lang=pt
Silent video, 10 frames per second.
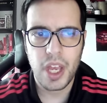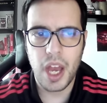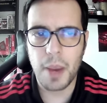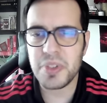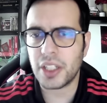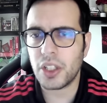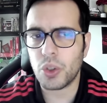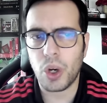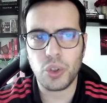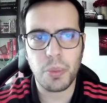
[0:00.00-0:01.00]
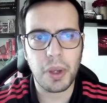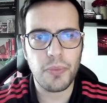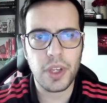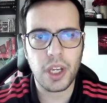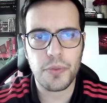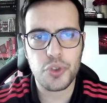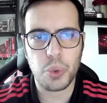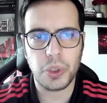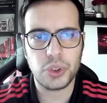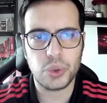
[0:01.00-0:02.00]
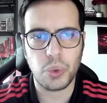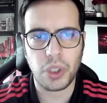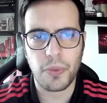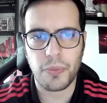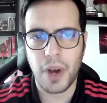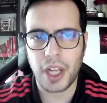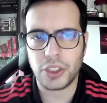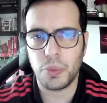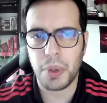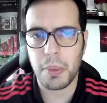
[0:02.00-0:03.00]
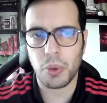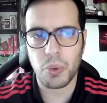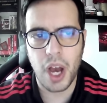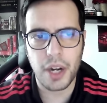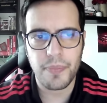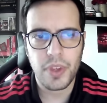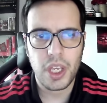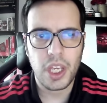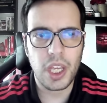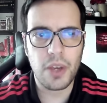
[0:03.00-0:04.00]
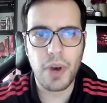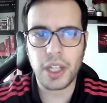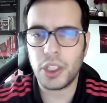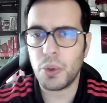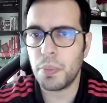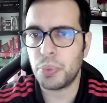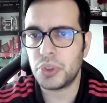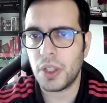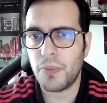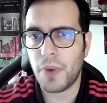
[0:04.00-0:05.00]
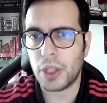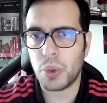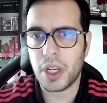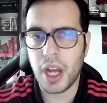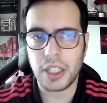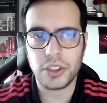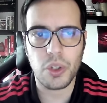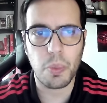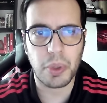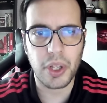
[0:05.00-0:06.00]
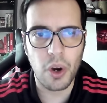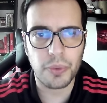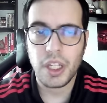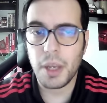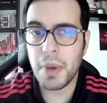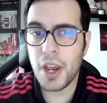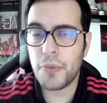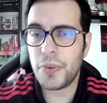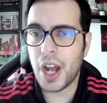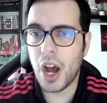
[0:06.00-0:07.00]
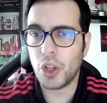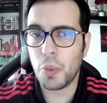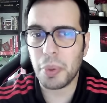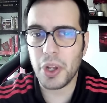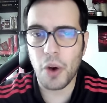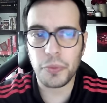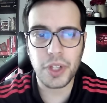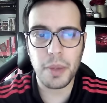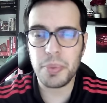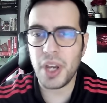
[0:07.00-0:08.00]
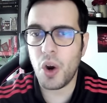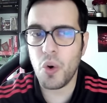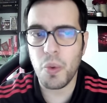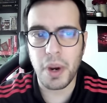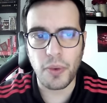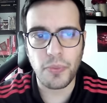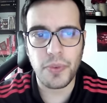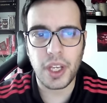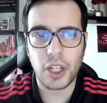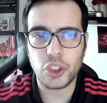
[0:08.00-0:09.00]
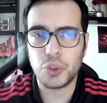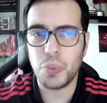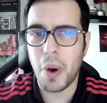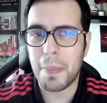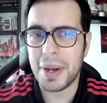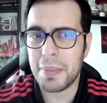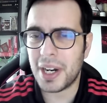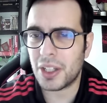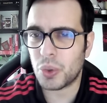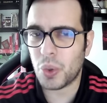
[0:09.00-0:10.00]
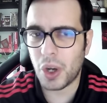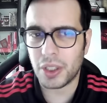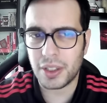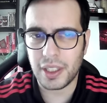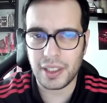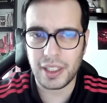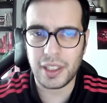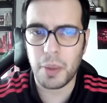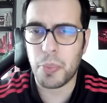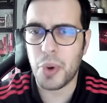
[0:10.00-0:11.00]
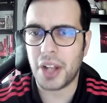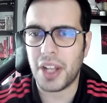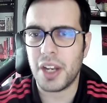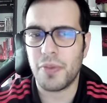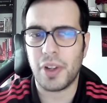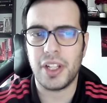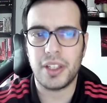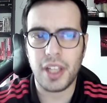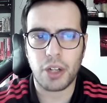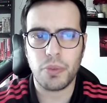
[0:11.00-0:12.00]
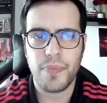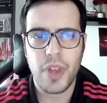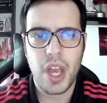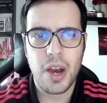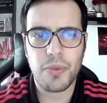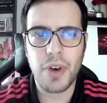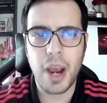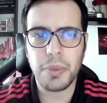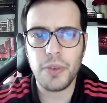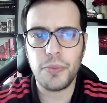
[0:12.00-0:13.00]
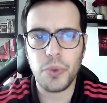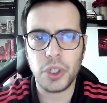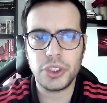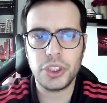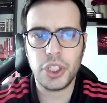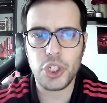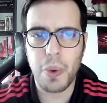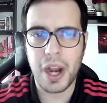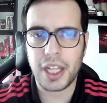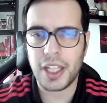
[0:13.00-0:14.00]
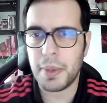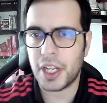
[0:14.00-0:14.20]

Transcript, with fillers: Apesar da derrota, o Benfica fechou a segunda fase no primeiro lugar e vai ter o um importante fator casa no playoff. Na meia-final do playoff de campeão, o Benfica, que somou a primeira derrota da temporada a nível interno, vai medir forças com a Académica